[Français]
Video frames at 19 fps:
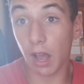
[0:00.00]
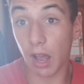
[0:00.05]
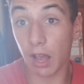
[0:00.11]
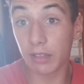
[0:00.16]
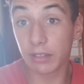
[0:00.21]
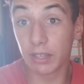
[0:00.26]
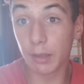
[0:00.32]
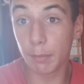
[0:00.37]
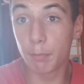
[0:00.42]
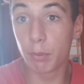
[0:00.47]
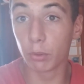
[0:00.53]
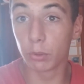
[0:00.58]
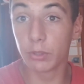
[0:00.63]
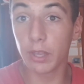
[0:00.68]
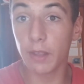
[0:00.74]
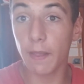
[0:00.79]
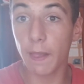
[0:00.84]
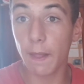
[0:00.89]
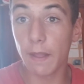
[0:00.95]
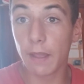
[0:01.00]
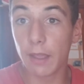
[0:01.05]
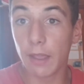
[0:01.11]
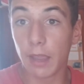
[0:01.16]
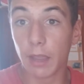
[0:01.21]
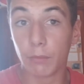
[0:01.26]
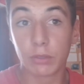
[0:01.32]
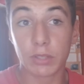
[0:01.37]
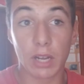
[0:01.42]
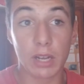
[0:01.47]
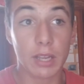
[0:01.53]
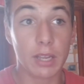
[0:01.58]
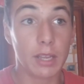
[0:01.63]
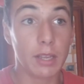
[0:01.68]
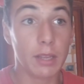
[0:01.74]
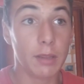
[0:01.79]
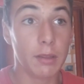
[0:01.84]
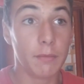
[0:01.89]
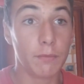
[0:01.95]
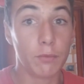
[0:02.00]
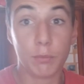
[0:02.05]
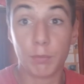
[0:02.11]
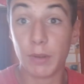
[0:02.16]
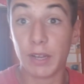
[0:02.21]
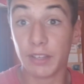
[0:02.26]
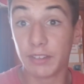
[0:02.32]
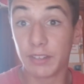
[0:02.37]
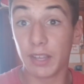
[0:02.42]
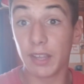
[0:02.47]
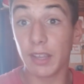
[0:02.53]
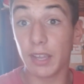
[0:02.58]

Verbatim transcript: assez reposé et vous allez vous blesser